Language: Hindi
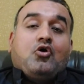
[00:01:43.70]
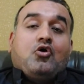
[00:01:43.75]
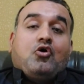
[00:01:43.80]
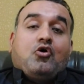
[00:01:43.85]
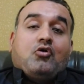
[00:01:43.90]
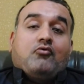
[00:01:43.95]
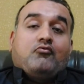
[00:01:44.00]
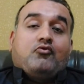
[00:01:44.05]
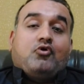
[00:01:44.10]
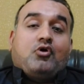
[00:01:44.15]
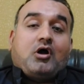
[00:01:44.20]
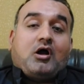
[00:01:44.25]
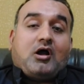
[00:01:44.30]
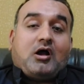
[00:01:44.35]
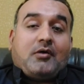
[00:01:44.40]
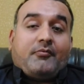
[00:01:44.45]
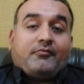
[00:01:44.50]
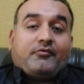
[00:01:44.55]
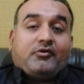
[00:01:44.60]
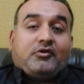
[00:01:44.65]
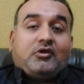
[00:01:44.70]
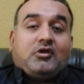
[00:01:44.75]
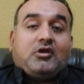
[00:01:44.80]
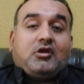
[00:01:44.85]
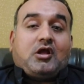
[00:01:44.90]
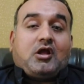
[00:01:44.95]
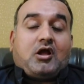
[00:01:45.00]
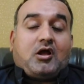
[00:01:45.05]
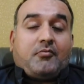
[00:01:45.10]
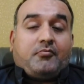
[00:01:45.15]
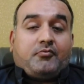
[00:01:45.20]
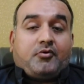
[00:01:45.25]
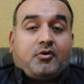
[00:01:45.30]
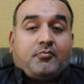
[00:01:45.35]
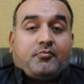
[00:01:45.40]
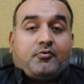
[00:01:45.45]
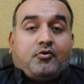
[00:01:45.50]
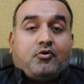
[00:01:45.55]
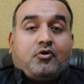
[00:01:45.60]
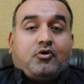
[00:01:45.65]
और वो आपसे आपका
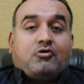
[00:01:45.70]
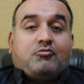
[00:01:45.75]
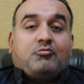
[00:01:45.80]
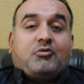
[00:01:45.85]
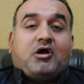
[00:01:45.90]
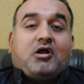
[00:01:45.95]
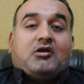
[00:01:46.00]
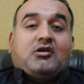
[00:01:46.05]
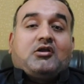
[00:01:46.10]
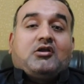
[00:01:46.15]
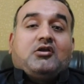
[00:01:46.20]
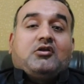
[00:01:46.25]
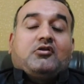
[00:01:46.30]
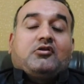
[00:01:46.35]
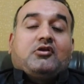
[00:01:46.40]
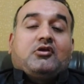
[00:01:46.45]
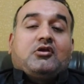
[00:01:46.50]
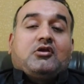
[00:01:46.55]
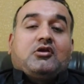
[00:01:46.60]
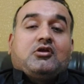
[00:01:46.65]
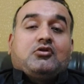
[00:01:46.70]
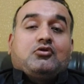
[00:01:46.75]
प्लॉट मार्केट से